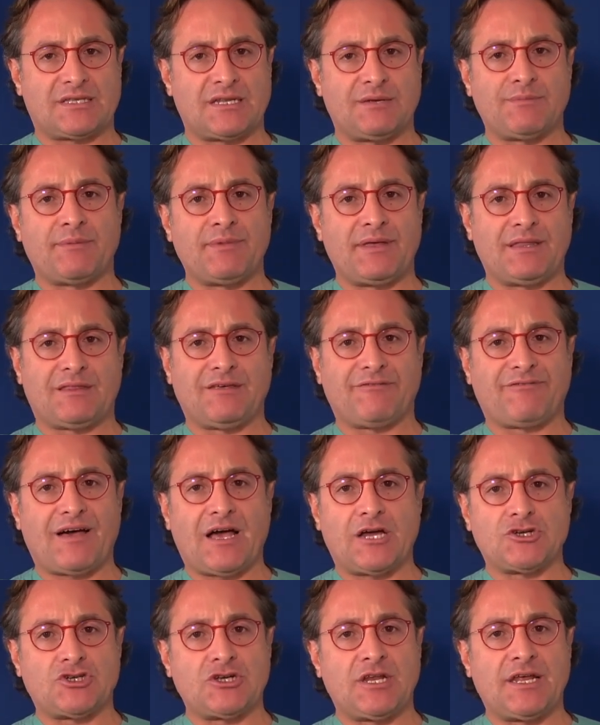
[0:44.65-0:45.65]
estremamente
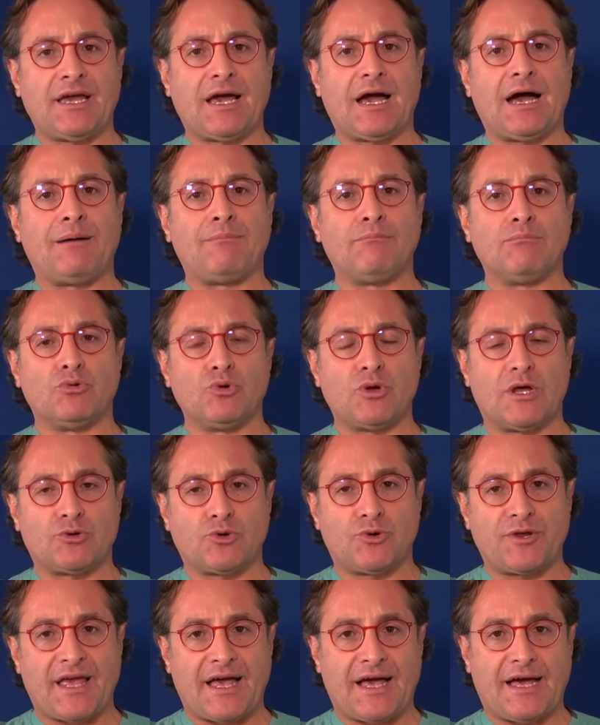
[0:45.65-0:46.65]
facile,
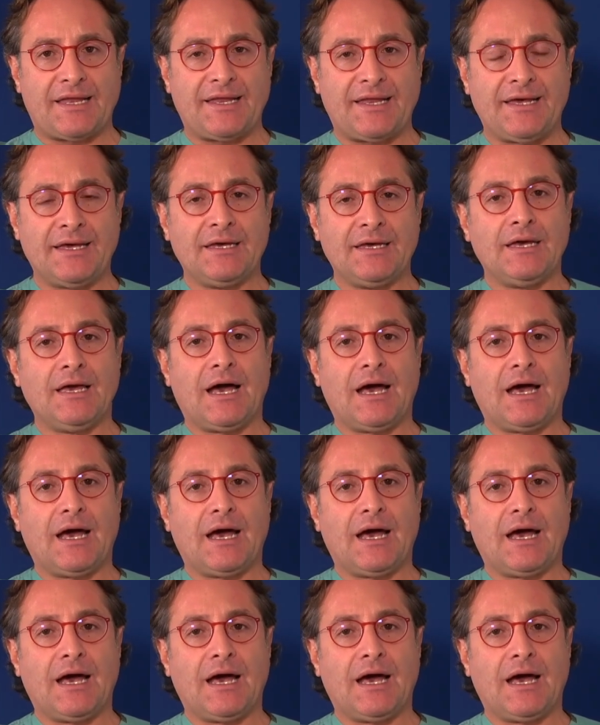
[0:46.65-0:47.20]
ambulatoriale.